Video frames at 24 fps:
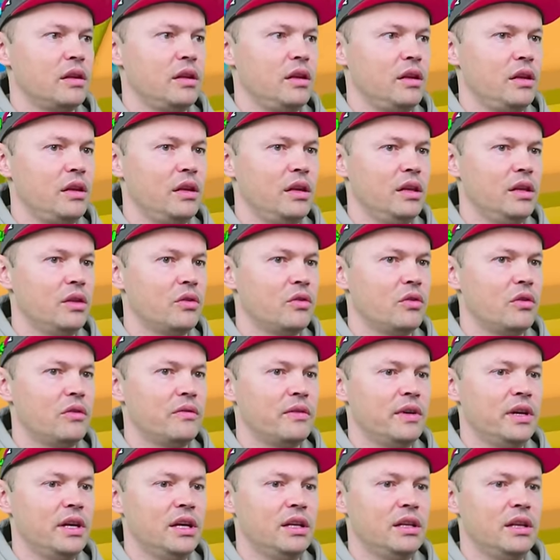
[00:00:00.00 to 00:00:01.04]
И
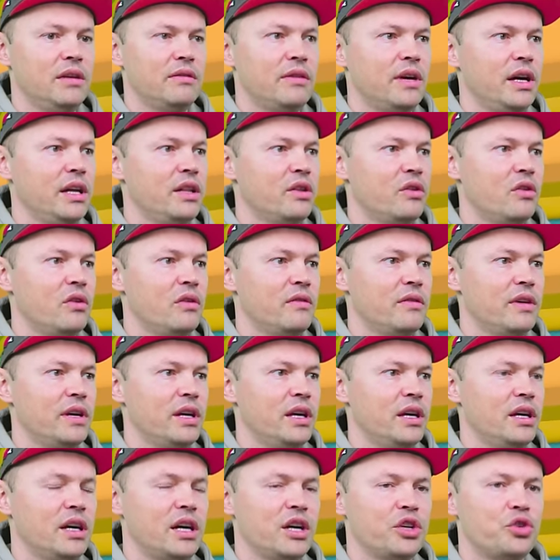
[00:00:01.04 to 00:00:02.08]
новое, давай
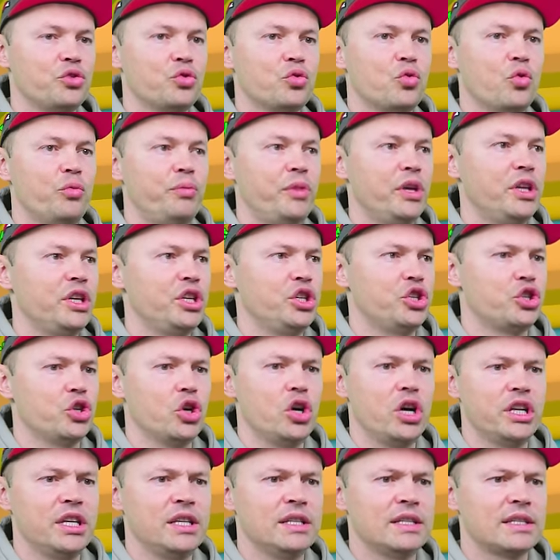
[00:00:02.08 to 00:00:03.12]
новое. Хочу купить
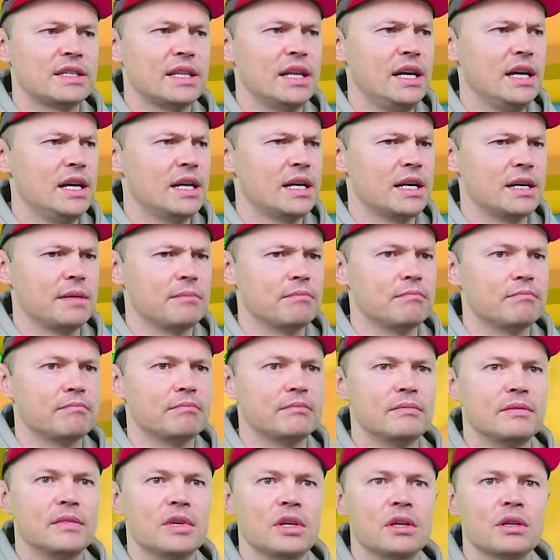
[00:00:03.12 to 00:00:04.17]
еще один слайм.
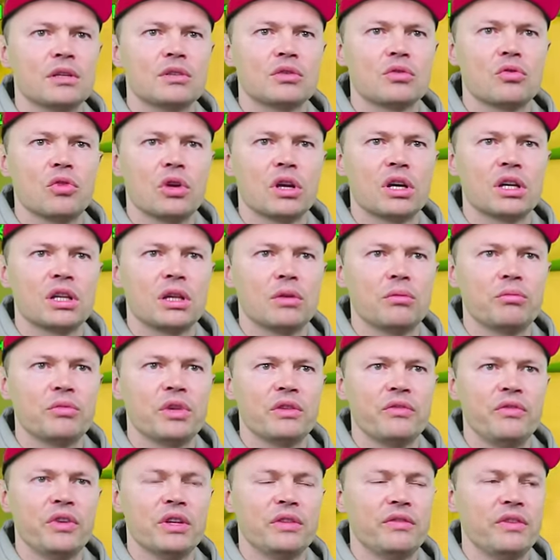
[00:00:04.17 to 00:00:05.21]
Сколько там у
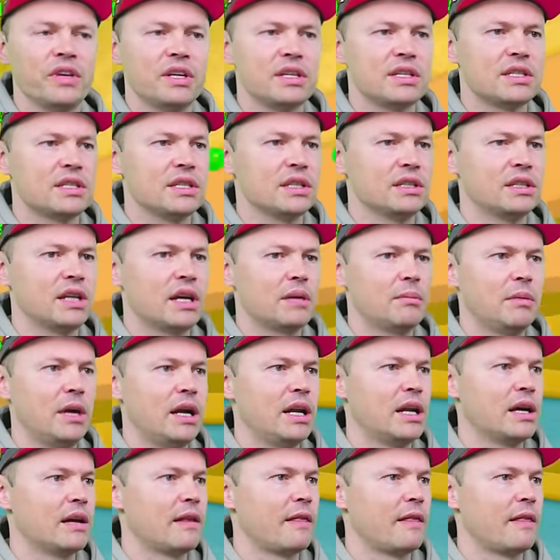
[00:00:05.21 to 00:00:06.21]
меня? 2200. Нормально.